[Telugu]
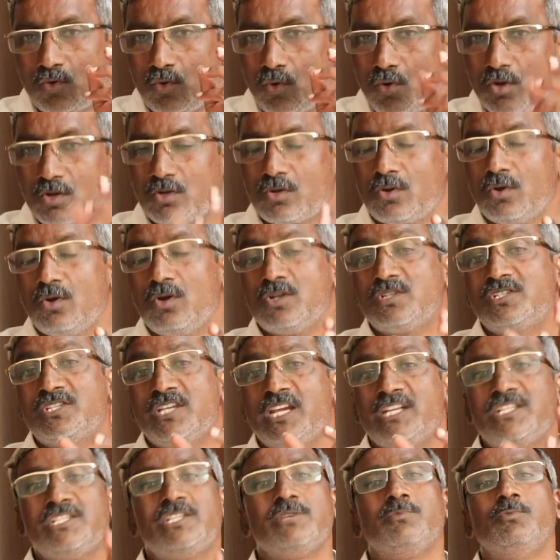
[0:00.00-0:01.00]
కోర్టులో
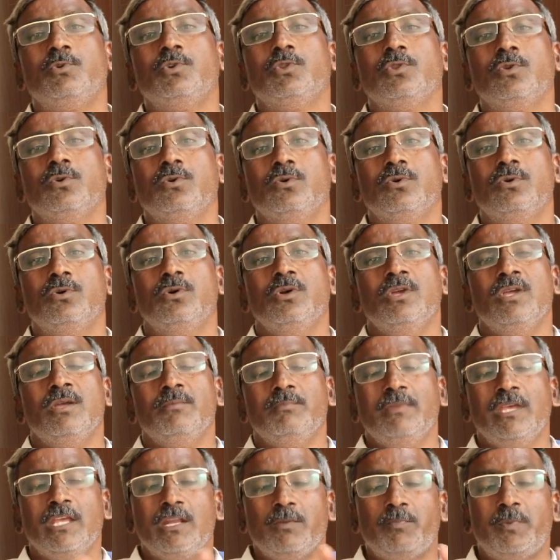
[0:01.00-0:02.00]
జడ్జి ముందు
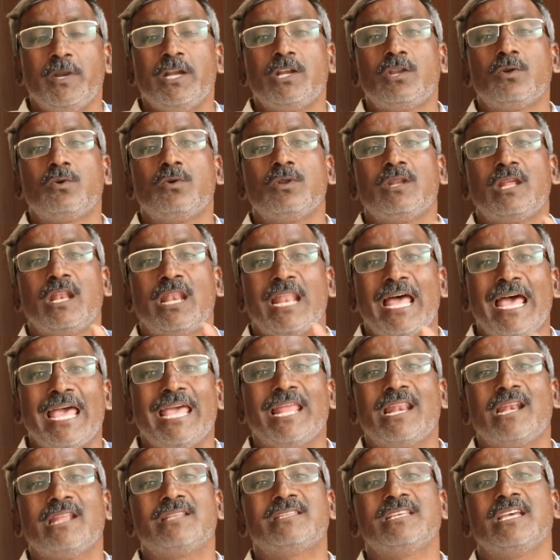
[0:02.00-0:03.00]
మీరు పెట్టుకున్న
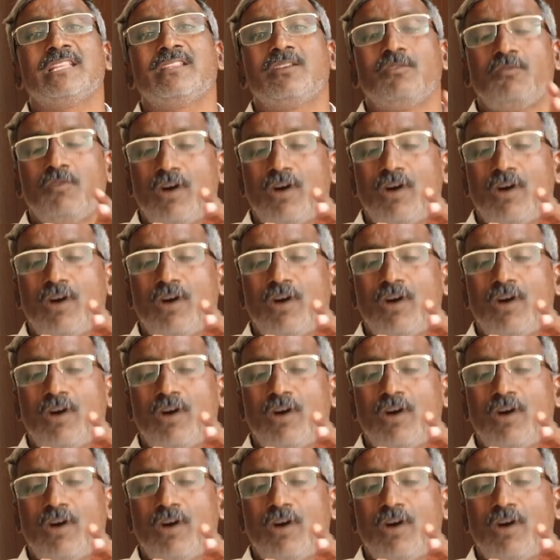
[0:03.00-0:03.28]
లాయర్ల చేత